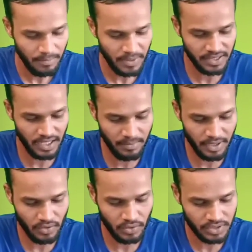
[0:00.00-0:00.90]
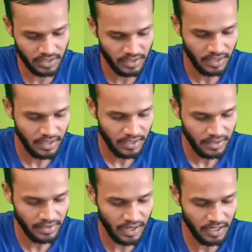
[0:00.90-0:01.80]
पंद्रह नंबर क्वेश्चन
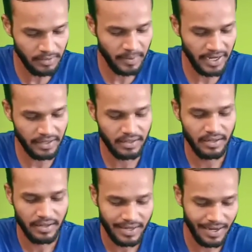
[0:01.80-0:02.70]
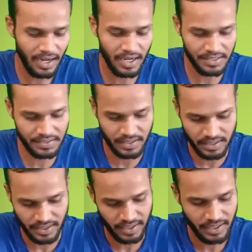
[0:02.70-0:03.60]
ग्रांड बैंक कहाँ
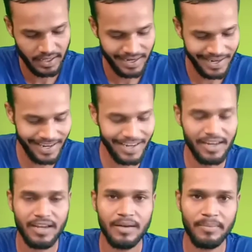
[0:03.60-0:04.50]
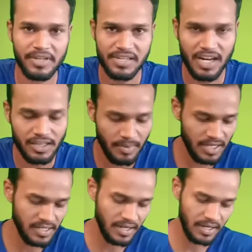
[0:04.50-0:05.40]
स्थित है ए प्रशांत
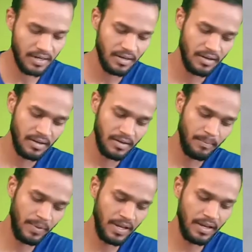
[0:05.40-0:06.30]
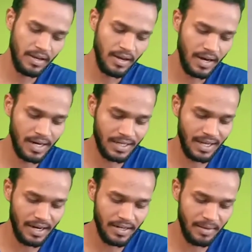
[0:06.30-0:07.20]
महासागर बी
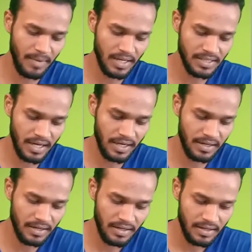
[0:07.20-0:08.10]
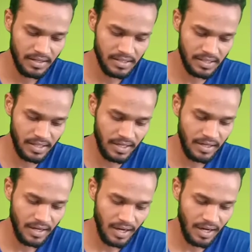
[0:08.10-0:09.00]
अटलांटिक महासागर
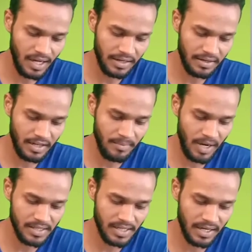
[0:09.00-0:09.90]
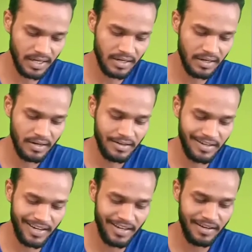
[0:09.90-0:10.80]
सी आर्कटिक महासागर
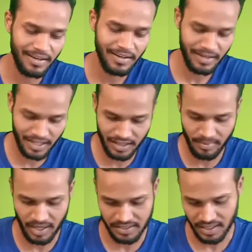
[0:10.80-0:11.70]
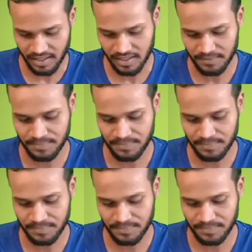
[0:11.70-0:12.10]
डी हिंद महासागर